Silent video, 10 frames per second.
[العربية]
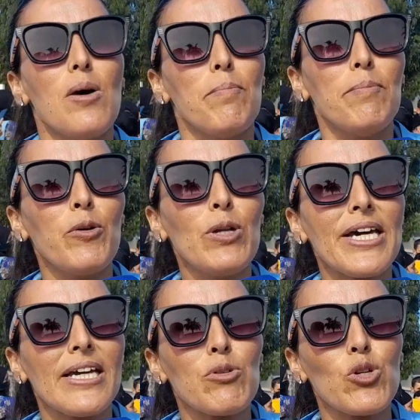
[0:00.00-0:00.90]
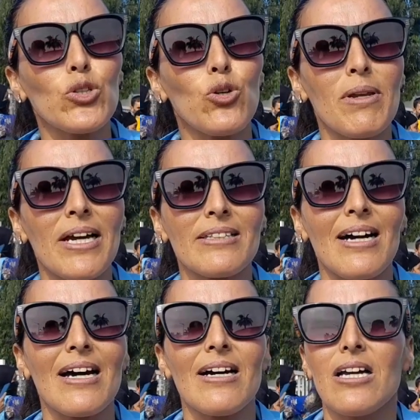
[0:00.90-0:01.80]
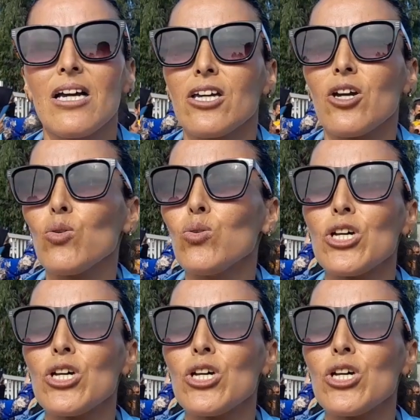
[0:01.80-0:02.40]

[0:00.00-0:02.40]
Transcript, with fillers: ملي ولينا كنمشيو عندهم الاداره كيقولوا